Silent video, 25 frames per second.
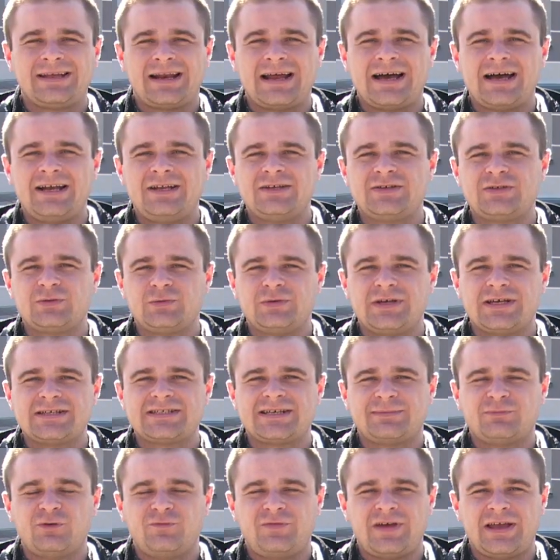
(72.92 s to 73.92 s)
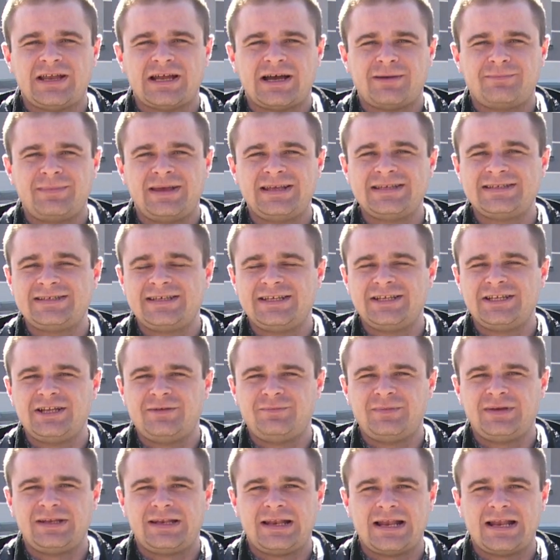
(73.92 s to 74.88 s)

realizuje zamówienia m.in.